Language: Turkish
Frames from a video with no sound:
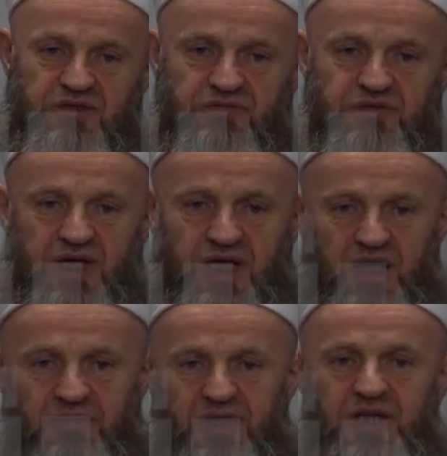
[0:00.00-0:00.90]
ve
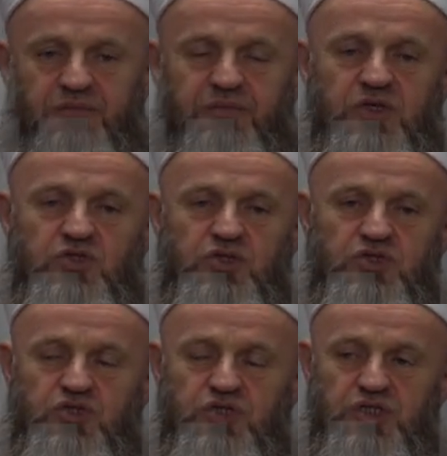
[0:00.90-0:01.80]
amel etmeye
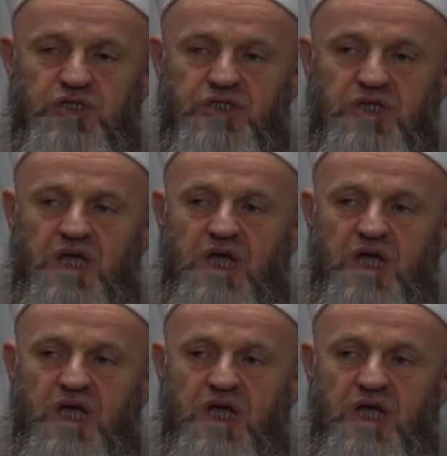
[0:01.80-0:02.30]
çalıştığınız